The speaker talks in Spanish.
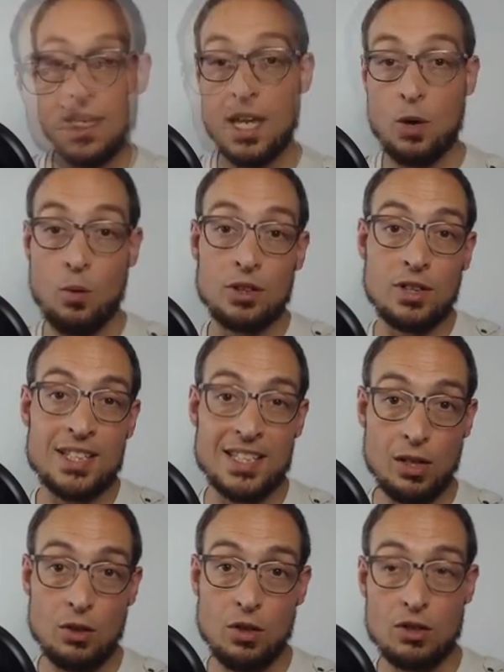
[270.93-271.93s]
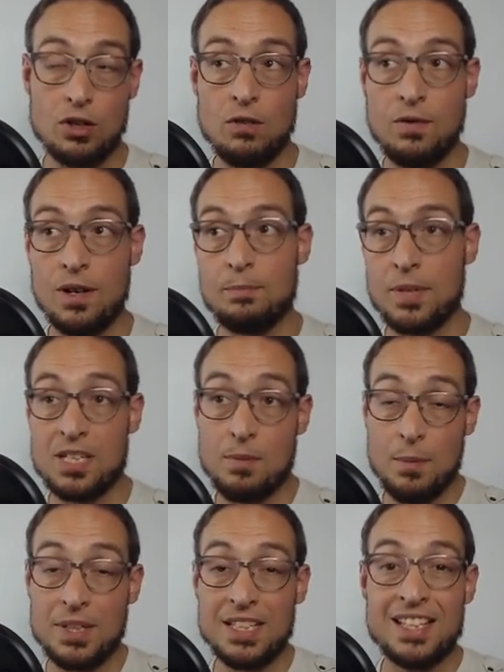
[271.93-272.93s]
En cuanto al desarrollo de software,
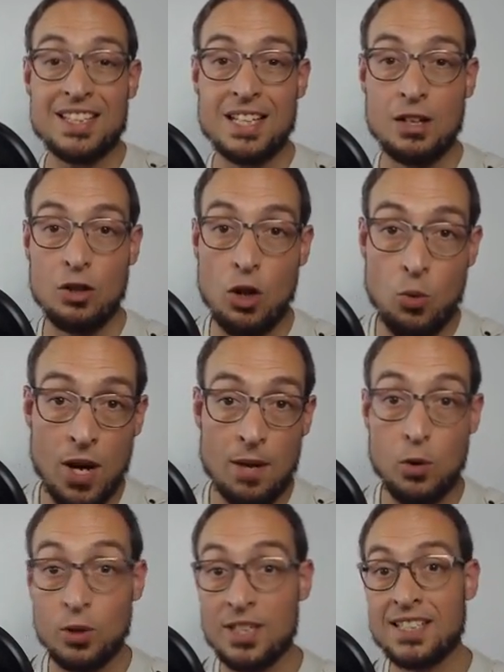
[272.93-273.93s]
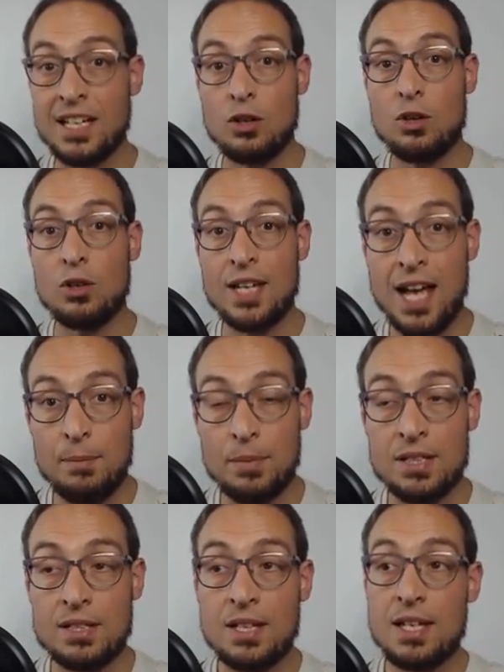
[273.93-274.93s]
principalmente el desarrollo web o el desarrollo de
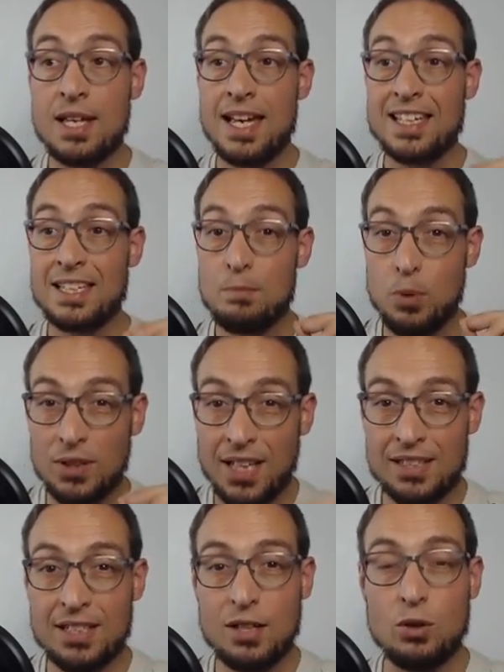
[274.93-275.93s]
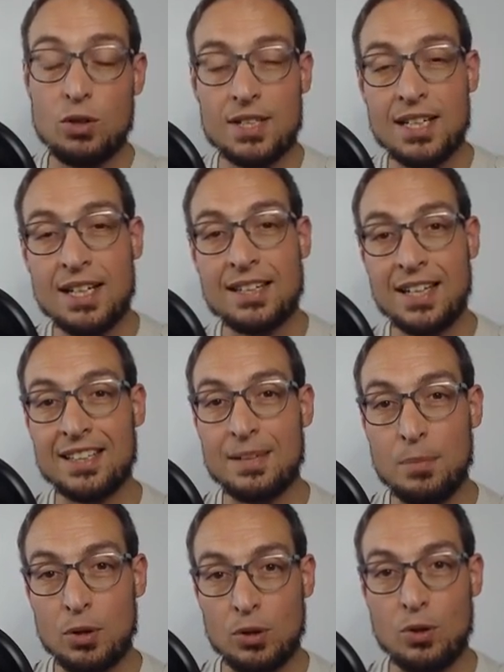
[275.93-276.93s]
APIs, es importante conocer el stack de
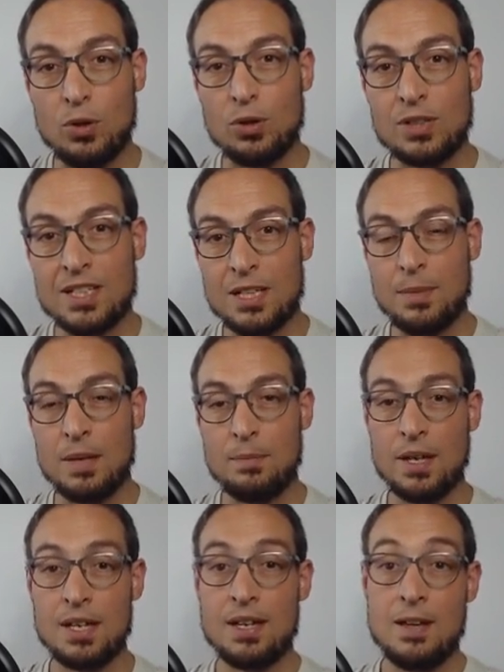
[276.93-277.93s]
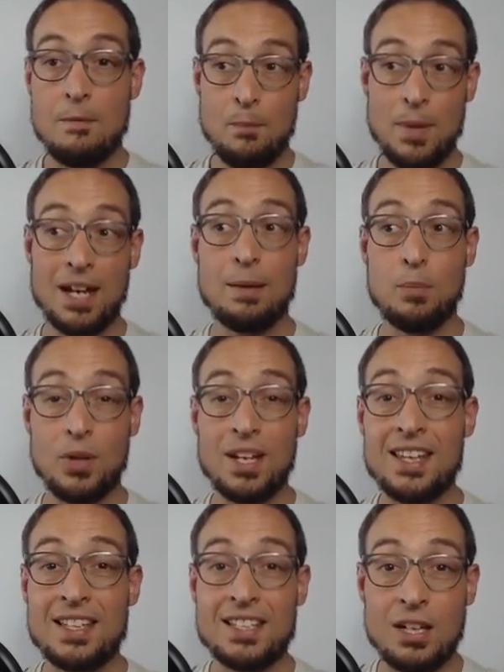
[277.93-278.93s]
protocolos TCP/IP para poder
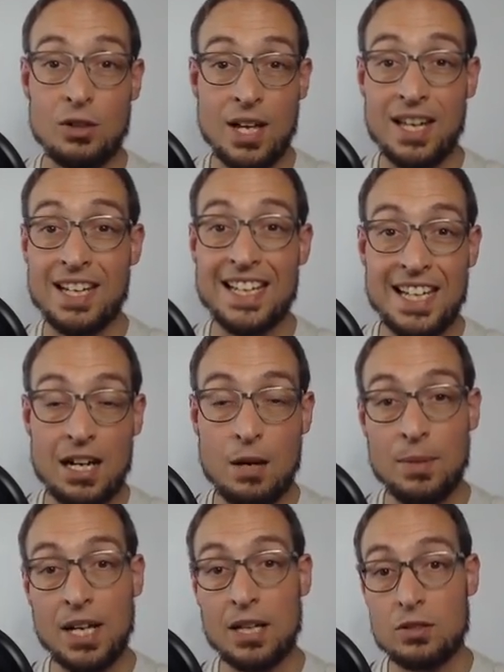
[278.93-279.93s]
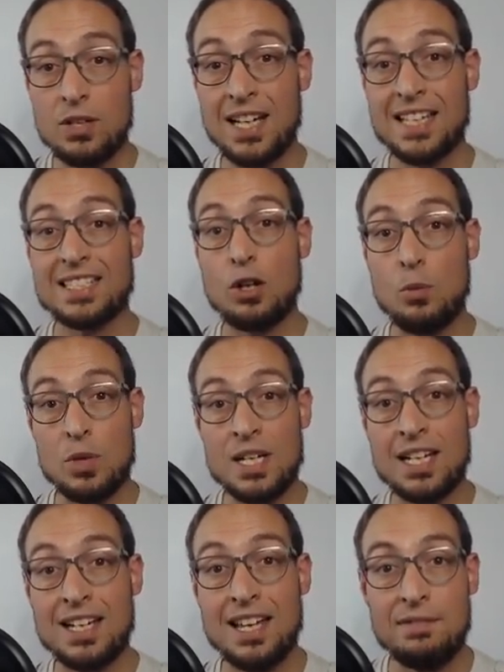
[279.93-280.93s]
desarrollar y crear aplicaciones que se
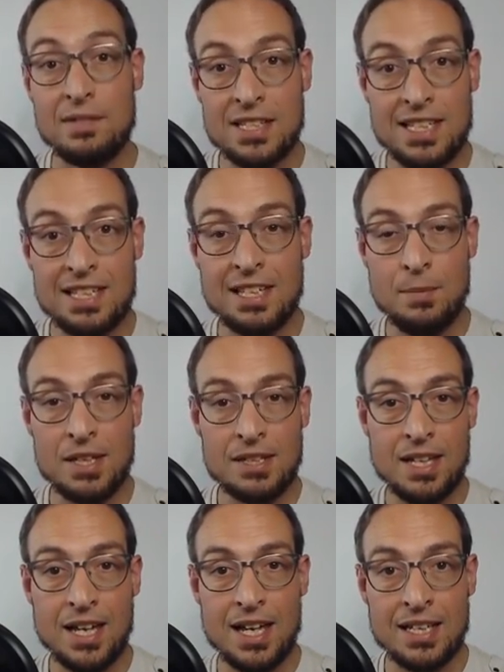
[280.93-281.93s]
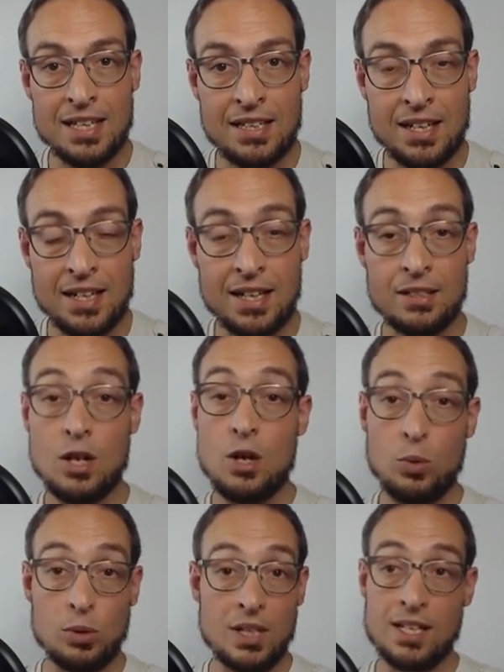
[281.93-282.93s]
comuniquen eficientemente en Internet,
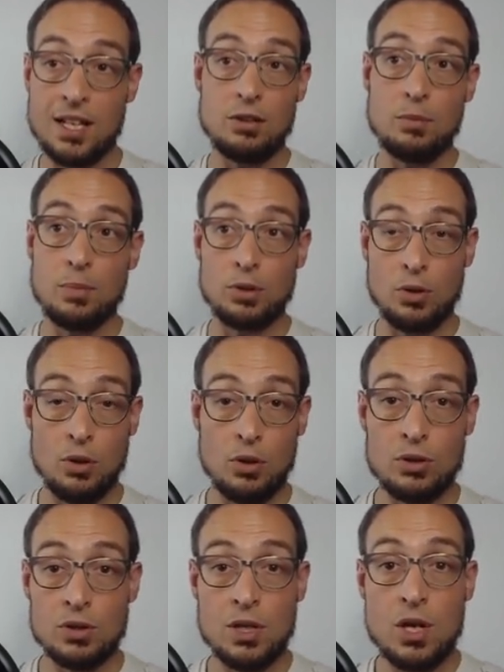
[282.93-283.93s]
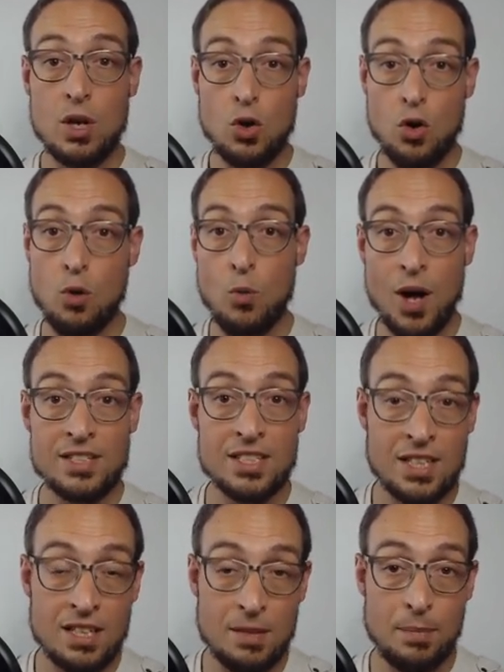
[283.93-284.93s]
utilizando protocolos como
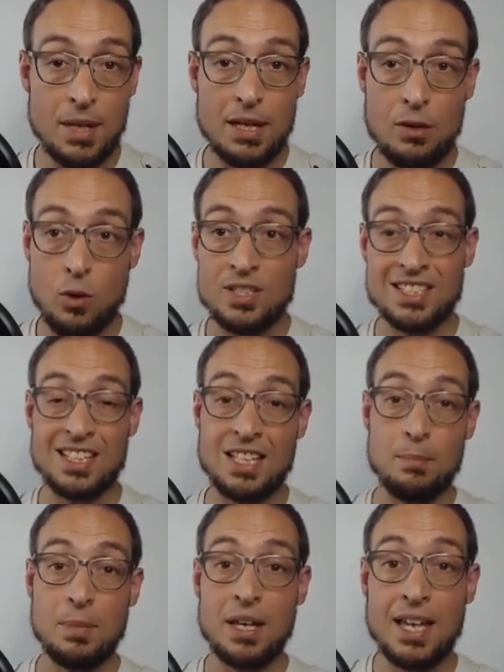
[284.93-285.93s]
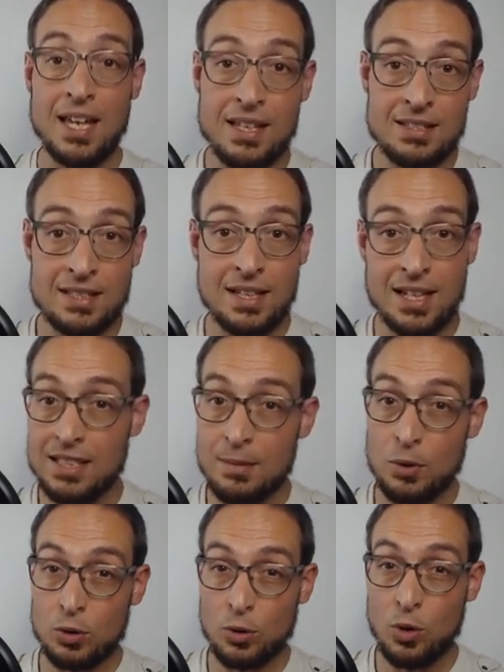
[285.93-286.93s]
HTTP o HTTPS, este
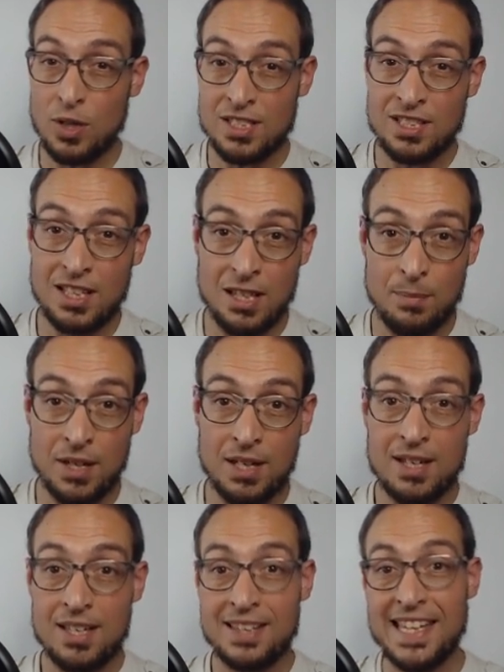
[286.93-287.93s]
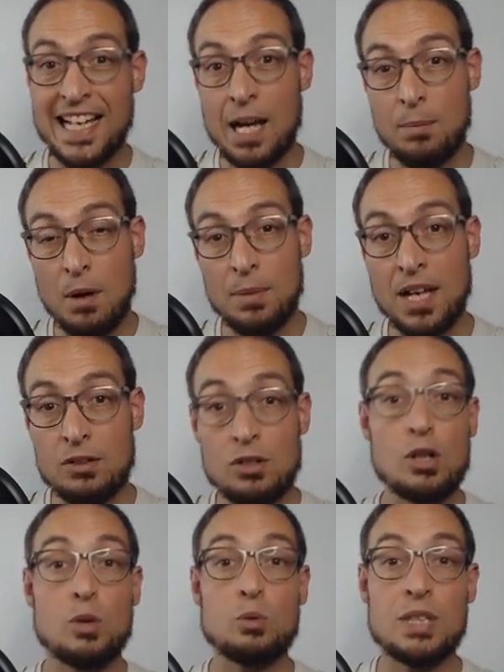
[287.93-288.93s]
protocolo HTTP de capa
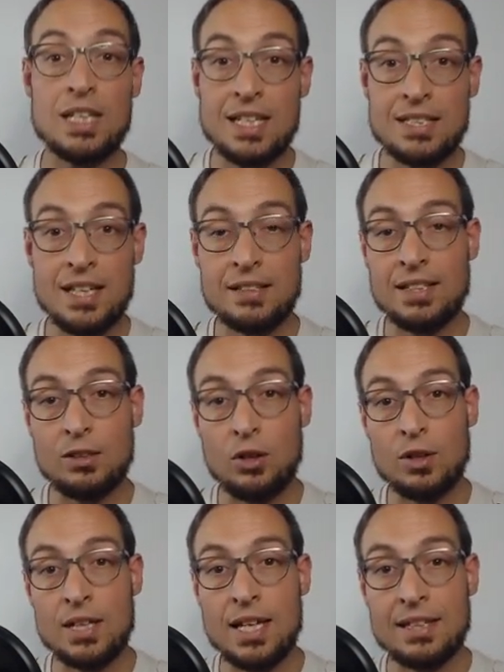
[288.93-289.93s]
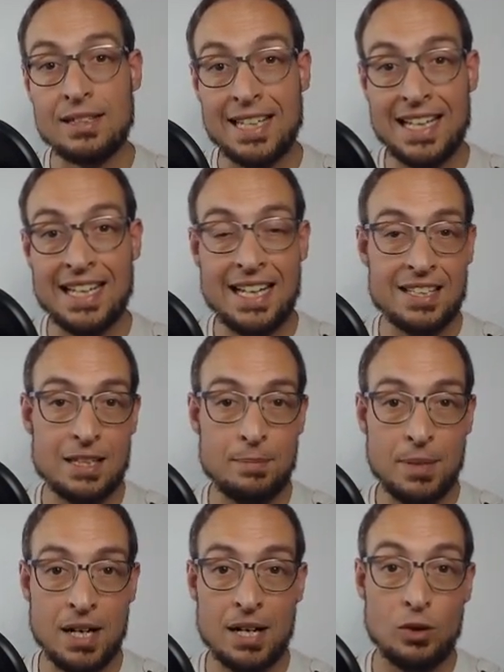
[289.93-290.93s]
aplicación que utiliza tecnología TLS
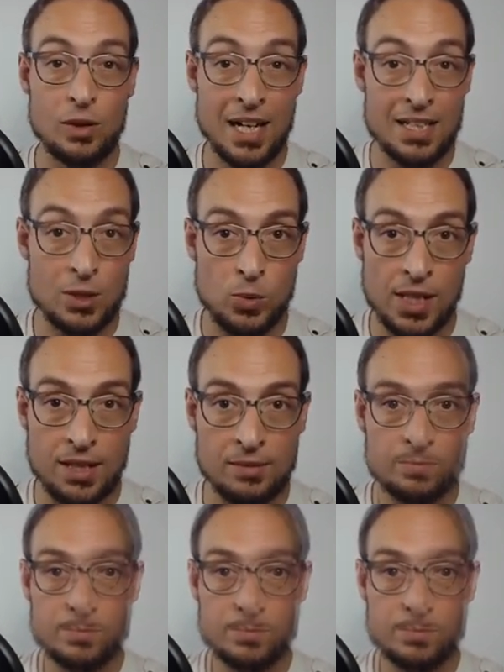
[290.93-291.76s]
para lograr seguridad.